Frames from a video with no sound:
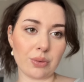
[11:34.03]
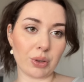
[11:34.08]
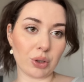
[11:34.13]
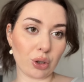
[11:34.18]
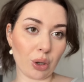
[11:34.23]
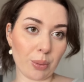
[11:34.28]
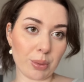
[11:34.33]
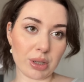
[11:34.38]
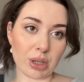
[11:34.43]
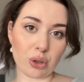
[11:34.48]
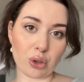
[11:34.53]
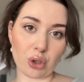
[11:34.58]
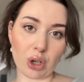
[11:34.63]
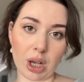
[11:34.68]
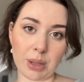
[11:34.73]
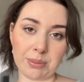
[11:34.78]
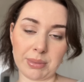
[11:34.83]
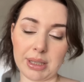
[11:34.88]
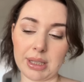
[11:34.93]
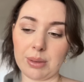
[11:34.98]
Video mesela şu
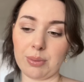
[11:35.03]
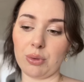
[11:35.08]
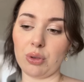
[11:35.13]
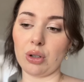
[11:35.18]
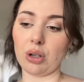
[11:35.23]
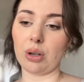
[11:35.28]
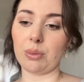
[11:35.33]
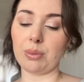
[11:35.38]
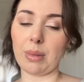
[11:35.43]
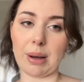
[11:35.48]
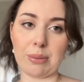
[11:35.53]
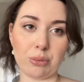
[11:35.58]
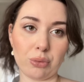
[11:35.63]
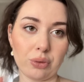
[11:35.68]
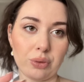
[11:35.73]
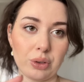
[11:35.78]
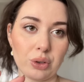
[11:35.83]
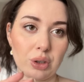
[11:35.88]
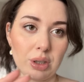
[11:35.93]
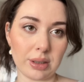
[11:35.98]
an bitmiyor. Ben
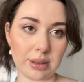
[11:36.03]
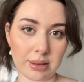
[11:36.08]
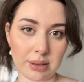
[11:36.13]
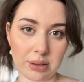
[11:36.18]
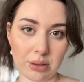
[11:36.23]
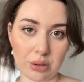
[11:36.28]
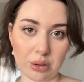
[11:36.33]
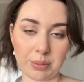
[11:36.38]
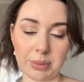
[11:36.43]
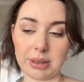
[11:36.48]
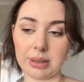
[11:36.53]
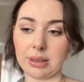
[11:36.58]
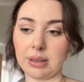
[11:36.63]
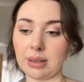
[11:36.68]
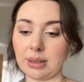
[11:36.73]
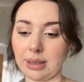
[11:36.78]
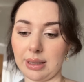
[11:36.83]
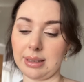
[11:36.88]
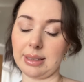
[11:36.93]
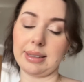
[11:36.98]
bu videoyu editliyorum. Edit,
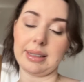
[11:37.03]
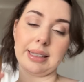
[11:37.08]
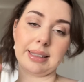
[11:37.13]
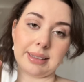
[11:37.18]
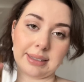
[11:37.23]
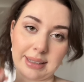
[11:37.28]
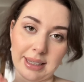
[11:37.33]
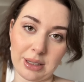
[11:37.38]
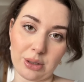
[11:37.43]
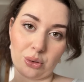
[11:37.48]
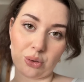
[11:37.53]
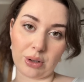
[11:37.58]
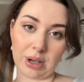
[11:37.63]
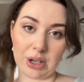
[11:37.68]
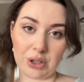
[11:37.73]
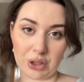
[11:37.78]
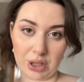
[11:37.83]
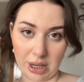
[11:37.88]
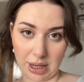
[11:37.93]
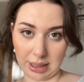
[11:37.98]
editledikten sonra
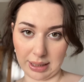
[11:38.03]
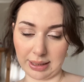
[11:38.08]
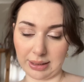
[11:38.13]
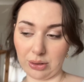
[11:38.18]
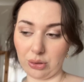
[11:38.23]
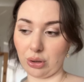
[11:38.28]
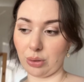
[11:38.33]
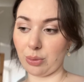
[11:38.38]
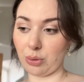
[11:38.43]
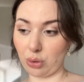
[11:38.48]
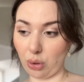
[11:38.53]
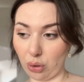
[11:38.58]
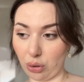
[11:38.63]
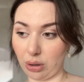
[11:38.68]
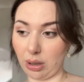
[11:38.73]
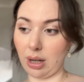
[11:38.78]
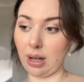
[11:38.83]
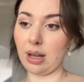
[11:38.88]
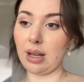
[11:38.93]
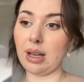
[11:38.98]
her şeyi hallediyorum.
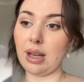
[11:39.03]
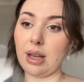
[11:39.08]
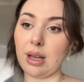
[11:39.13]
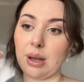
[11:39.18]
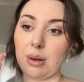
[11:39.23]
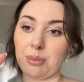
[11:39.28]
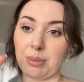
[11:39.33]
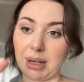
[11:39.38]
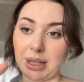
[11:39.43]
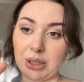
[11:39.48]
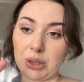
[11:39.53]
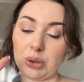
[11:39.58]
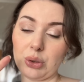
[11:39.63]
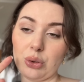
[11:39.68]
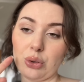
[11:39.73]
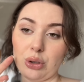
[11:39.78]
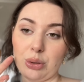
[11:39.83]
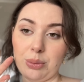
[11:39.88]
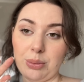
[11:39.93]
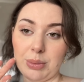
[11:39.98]
Sonra
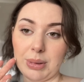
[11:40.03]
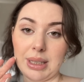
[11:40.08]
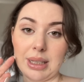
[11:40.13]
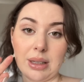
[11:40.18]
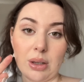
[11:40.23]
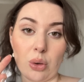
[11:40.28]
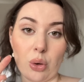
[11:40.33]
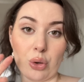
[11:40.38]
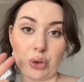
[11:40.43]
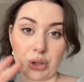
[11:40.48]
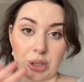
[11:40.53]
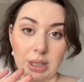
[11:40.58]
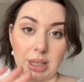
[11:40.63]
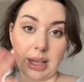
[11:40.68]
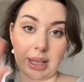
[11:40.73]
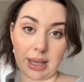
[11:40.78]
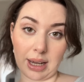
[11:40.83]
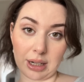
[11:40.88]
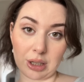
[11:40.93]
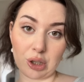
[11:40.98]
başlıyorum. Bir de önceden
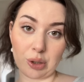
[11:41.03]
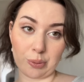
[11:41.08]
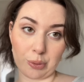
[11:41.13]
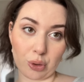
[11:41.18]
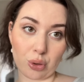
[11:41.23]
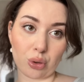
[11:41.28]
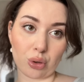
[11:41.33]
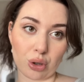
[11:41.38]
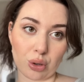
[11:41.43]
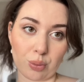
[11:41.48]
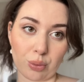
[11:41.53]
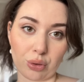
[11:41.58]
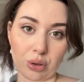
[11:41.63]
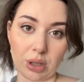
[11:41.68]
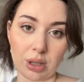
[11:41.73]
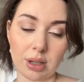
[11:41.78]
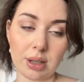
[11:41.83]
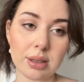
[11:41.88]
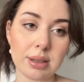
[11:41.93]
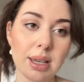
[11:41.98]
ayarlayamıyorsunuz
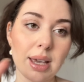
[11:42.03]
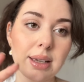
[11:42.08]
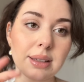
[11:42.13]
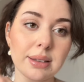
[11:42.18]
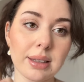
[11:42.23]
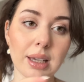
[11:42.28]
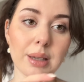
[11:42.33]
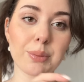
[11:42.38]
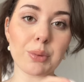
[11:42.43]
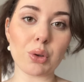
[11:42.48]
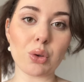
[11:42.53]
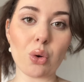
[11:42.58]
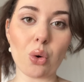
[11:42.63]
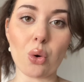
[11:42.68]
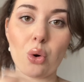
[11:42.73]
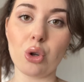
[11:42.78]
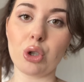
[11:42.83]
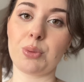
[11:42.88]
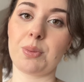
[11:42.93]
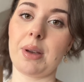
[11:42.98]
bunları. Tek tek böyle
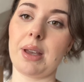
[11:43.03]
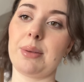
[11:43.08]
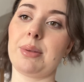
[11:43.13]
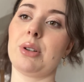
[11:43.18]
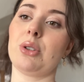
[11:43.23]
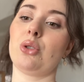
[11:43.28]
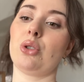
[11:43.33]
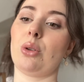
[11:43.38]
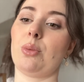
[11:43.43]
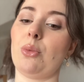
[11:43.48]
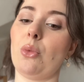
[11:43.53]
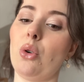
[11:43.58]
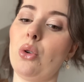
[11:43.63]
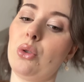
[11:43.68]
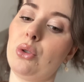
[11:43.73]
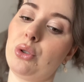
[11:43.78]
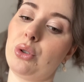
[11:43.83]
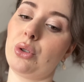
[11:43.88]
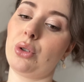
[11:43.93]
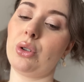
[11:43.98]
ölçmeye başlıyorum.
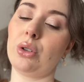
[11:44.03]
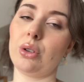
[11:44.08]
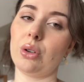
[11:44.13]
Ölç